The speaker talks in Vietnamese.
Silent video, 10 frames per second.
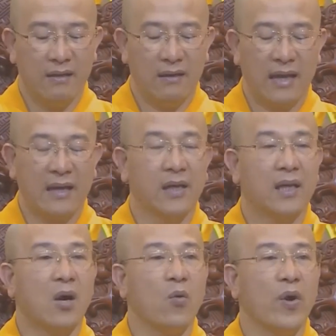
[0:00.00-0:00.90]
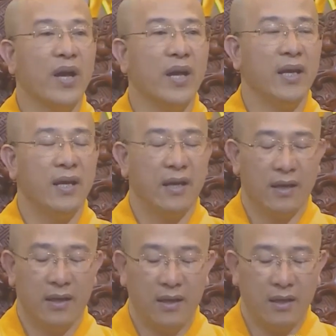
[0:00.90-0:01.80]
là người cấu ế,
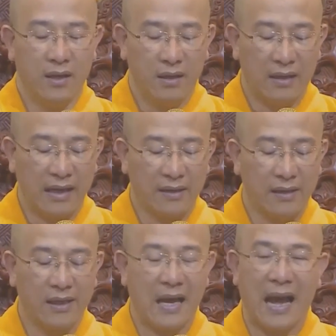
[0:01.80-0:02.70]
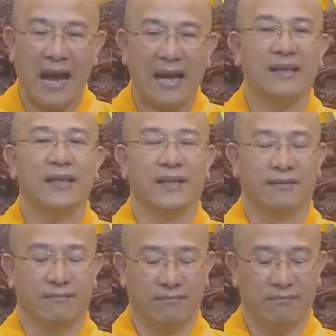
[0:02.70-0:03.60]
là người hạ liệt.
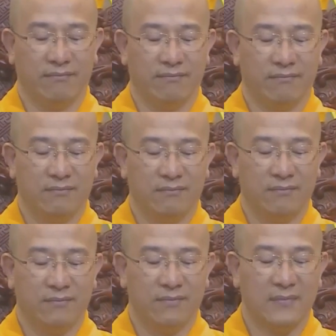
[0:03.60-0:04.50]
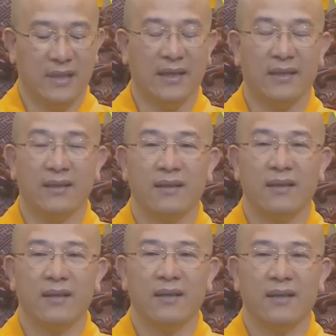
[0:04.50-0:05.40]
Đấy,
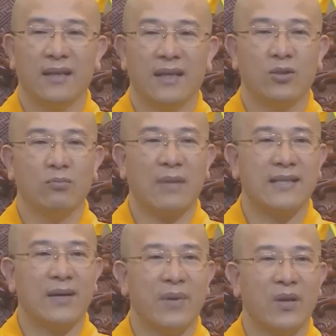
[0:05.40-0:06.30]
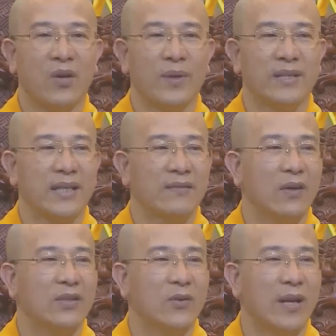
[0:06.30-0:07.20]
chúng ta xem mình có bị dính
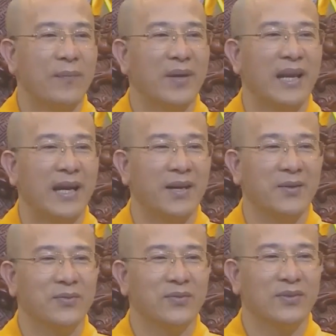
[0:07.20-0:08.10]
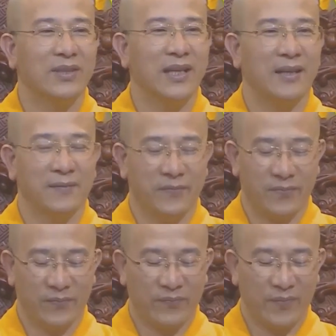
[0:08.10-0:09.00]
vào trong 5 cái này không nha.
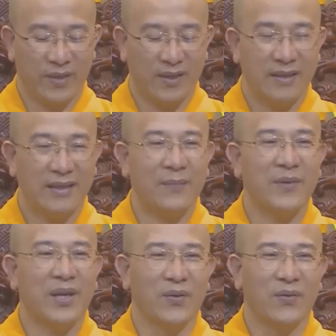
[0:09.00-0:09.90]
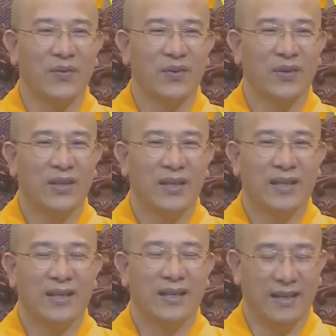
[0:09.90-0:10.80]
5 điều.
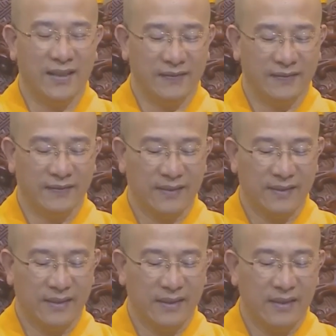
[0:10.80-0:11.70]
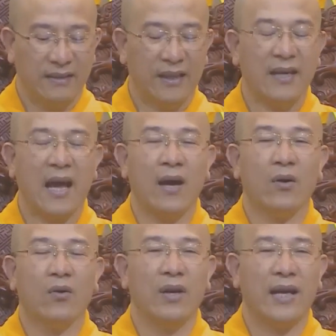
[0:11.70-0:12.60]
Đó. Thế
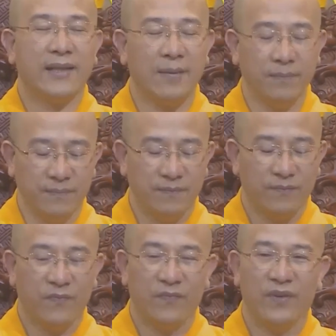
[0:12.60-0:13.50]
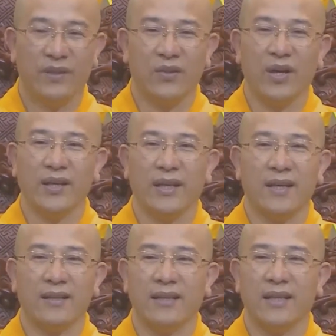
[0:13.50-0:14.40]
nào là 5? Phật nói để
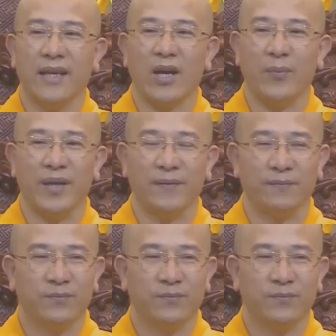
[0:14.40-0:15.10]
các thầy tỳ kheo biết.